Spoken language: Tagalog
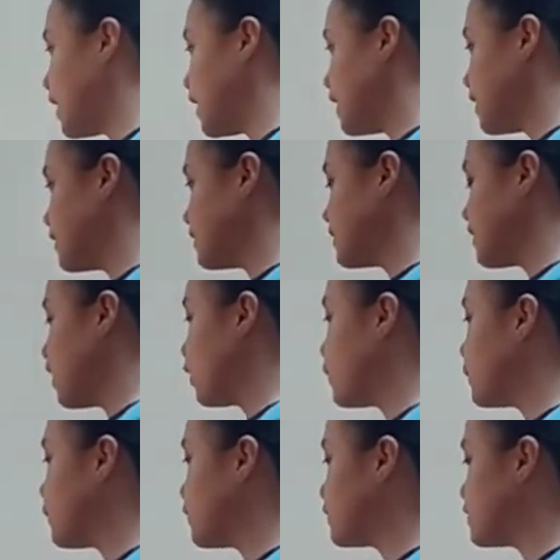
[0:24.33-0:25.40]
Anne.
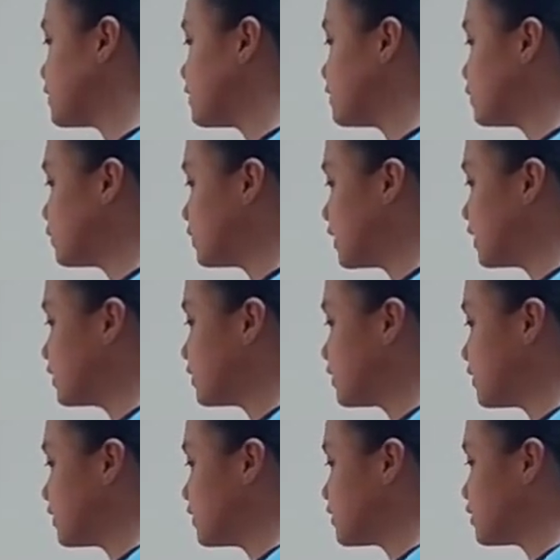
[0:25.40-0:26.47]
Ako po si student
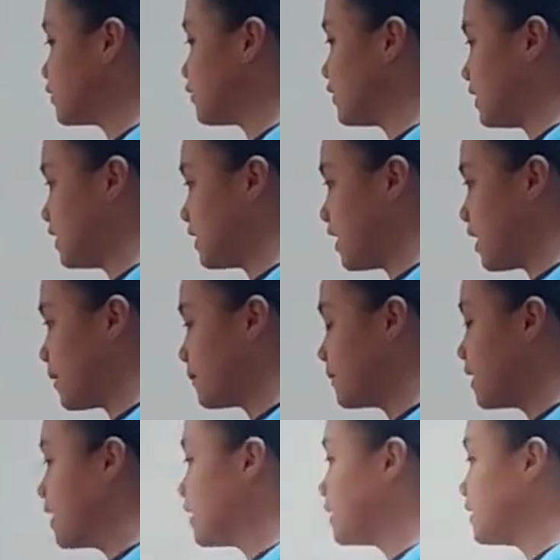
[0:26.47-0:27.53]
nurse
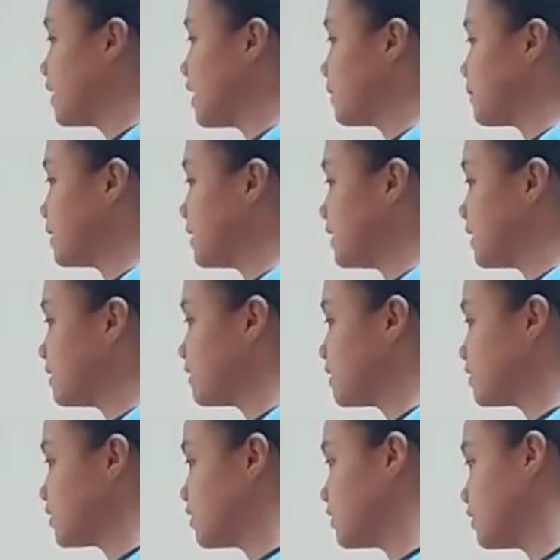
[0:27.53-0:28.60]
Fiam ng Manila
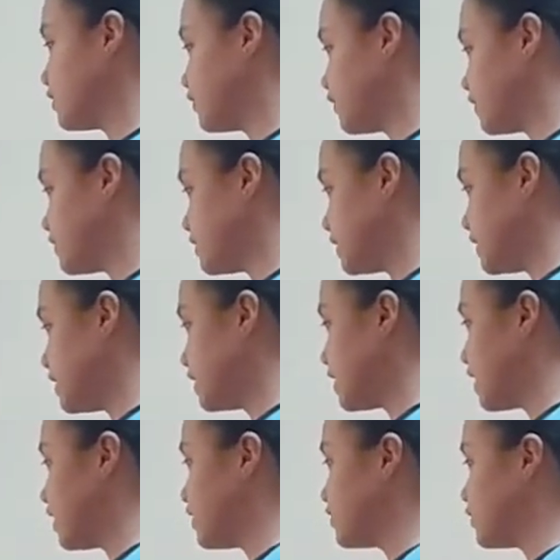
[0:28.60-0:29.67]
Central University
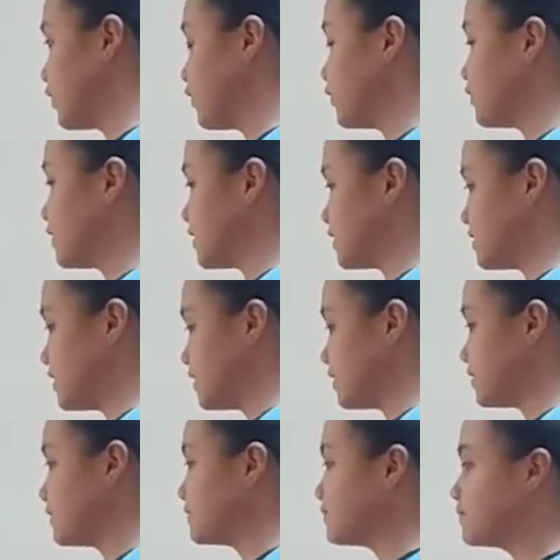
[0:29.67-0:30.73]
College of
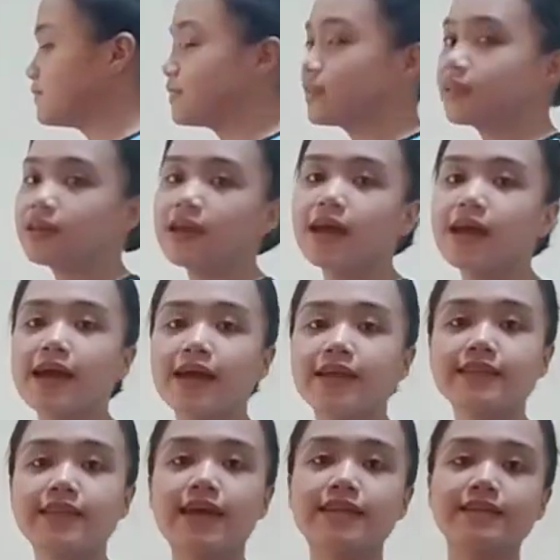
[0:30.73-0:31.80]
Nursing.
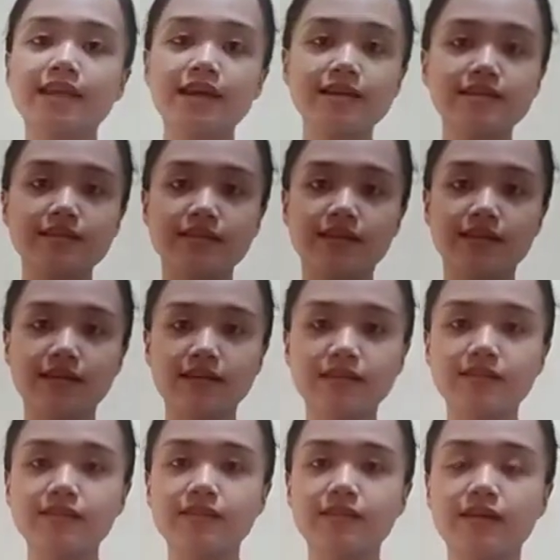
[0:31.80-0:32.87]
And then next
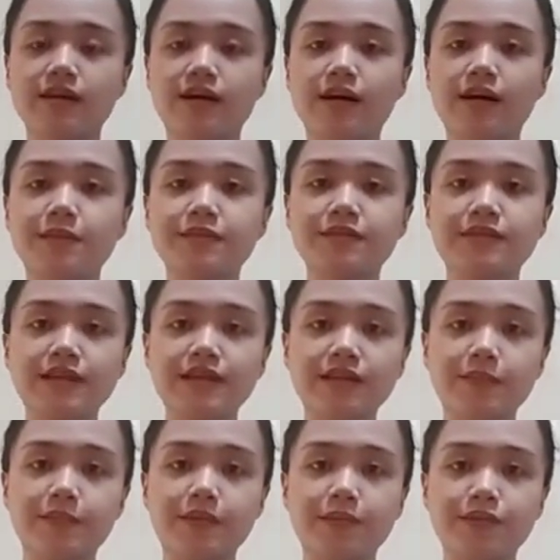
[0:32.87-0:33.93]
is, um, state
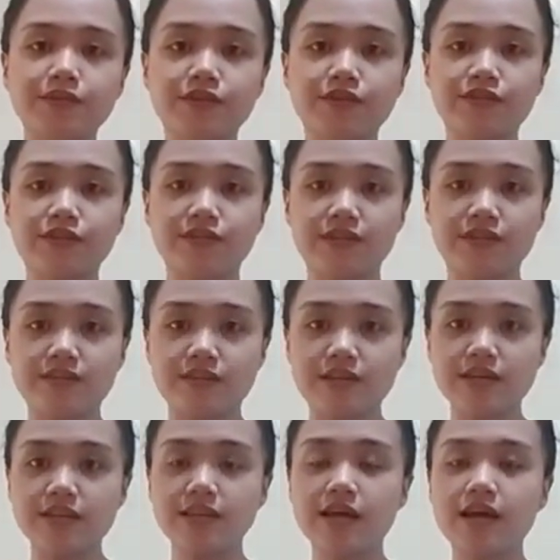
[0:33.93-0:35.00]
the purpose of the
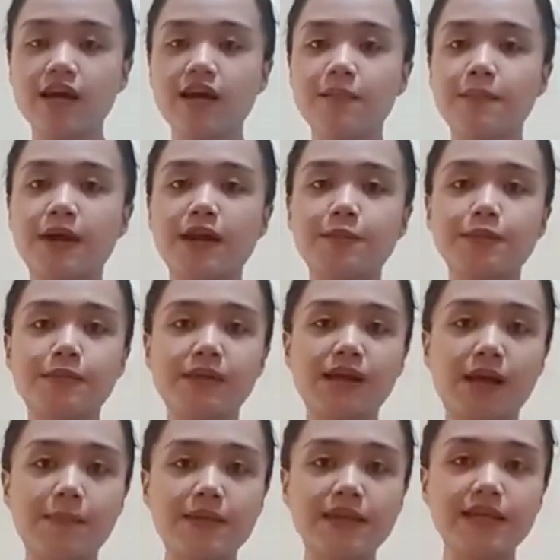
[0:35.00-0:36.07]
visit para po
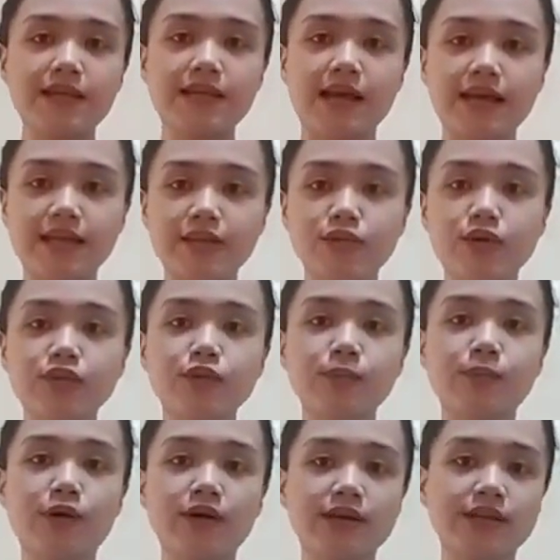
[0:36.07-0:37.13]
malaman ni client kung
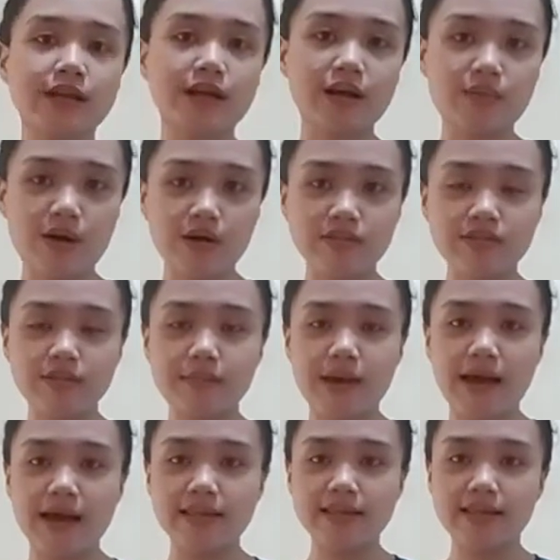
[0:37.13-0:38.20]
ano po ang ginagawa ko sa
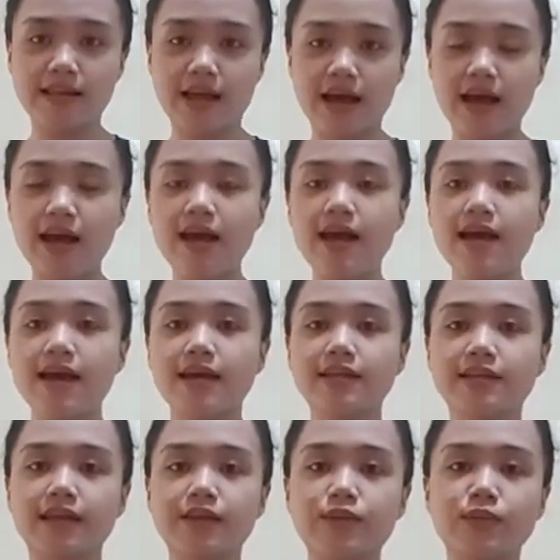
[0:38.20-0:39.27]
bahay nila
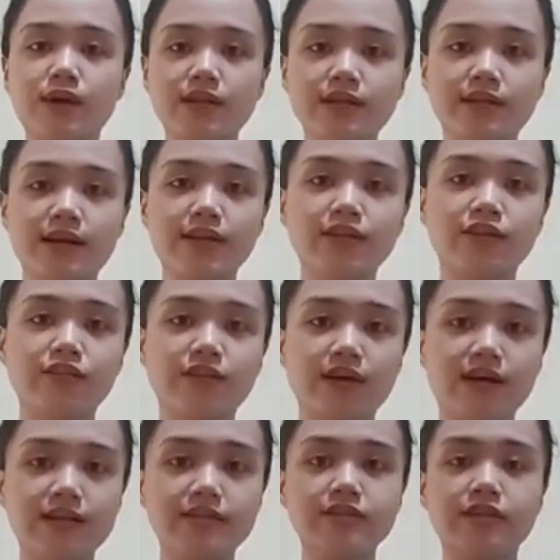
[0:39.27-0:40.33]
and then what kind of
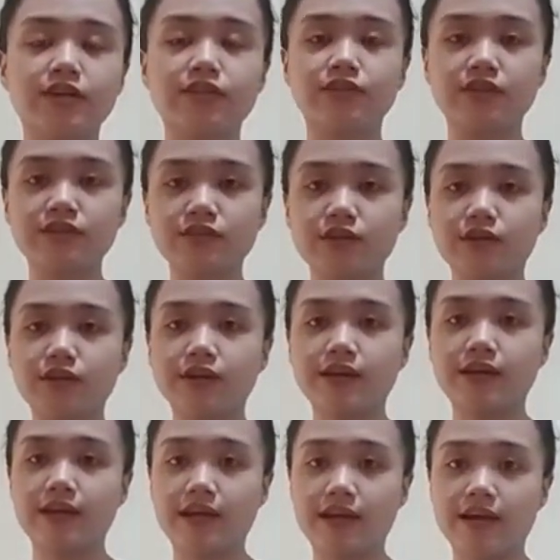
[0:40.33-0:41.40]
health service or
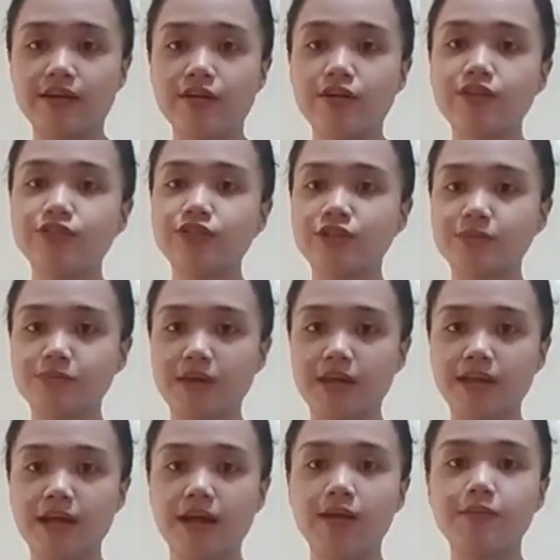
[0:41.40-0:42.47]
care or
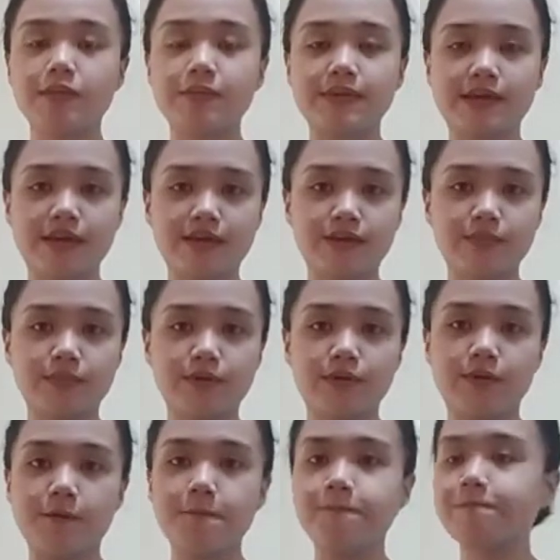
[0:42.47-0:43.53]
treatment ang ibibigay ko po.
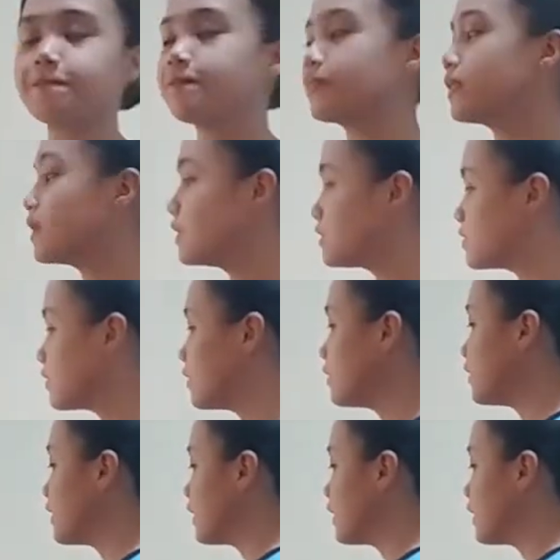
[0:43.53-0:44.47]
So,